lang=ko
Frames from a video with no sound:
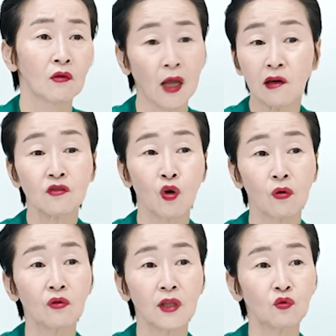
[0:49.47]
나는
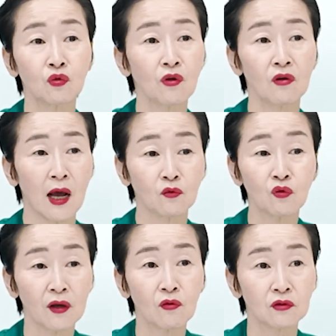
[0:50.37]
저런 대통령을 안
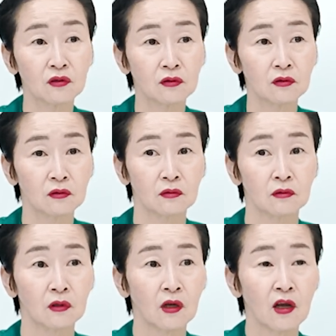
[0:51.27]
원했거든